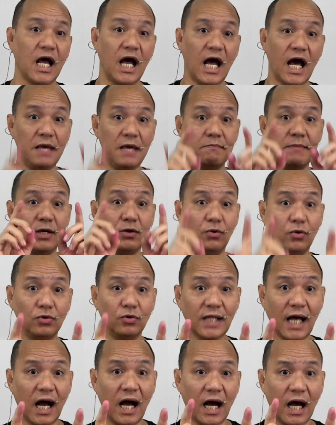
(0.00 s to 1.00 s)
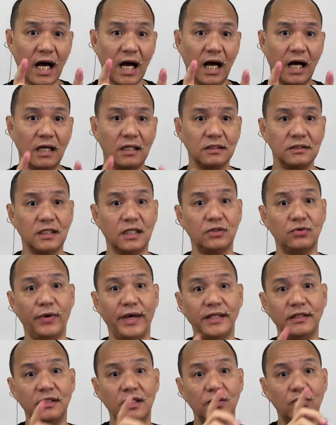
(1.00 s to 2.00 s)
Ay may utang ka sa
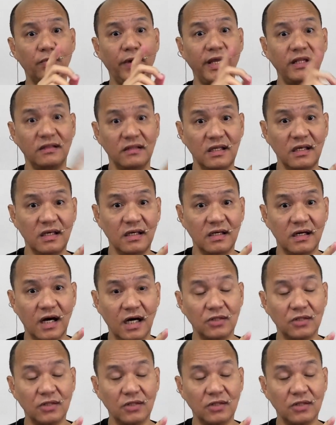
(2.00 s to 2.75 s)
2020